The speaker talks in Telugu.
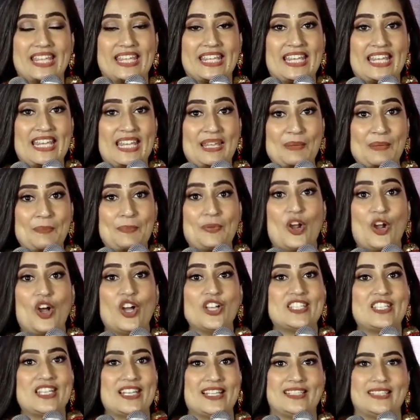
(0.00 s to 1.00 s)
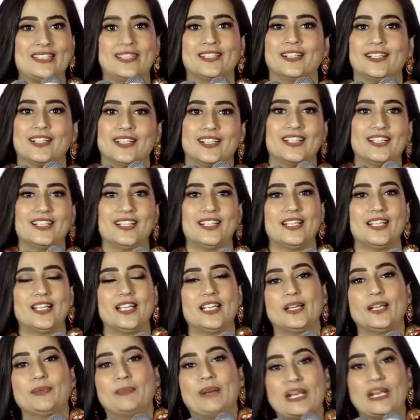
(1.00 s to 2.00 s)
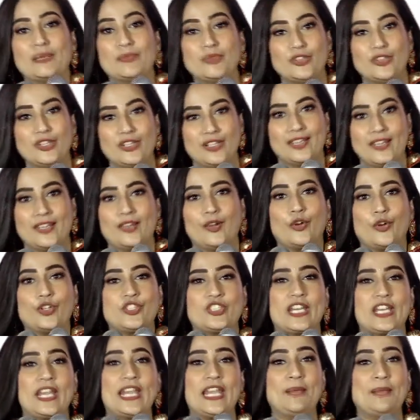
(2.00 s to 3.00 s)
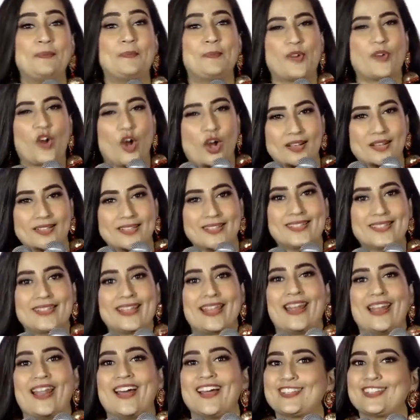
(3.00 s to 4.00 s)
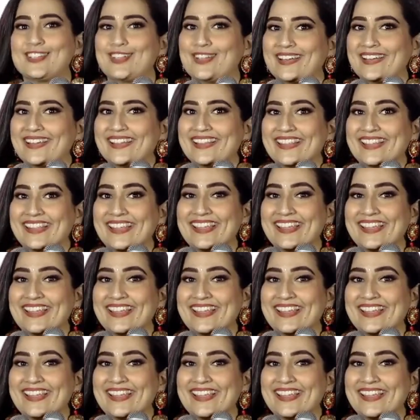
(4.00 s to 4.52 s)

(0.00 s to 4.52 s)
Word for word: ఈ ప్రాజెక్ట్ మన ముందుకి వచ్చే ఈ ప్రాసెస్ ఎలా జరిగింది